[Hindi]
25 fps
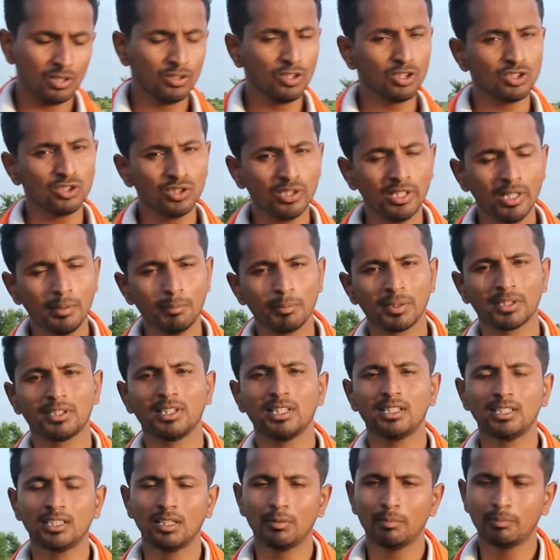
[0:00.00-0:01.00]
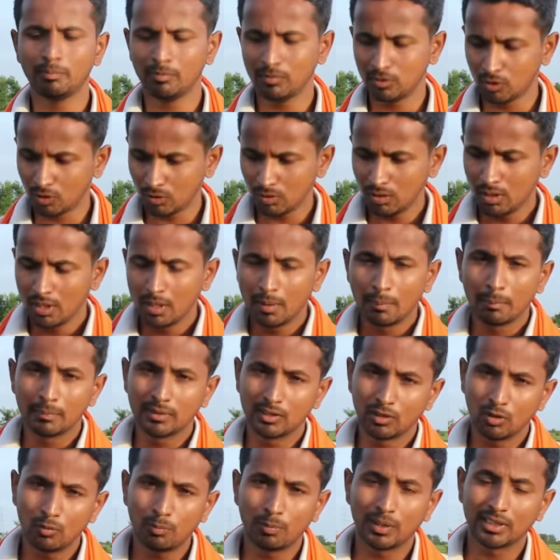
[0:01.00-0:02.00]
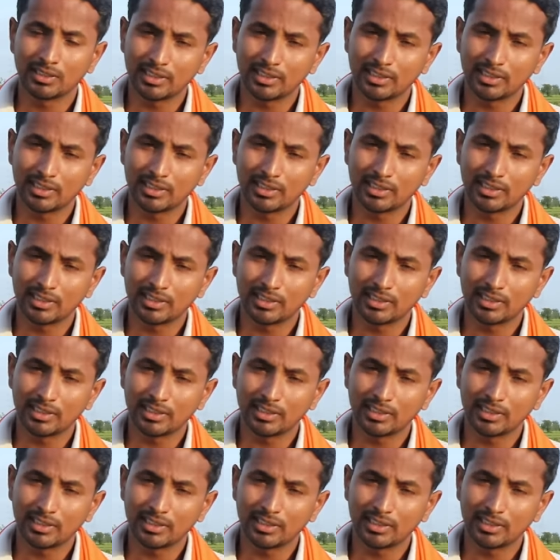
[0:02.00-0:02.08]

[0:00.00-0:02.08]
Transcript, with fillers: दोस्तों ये पतंग जब जो जो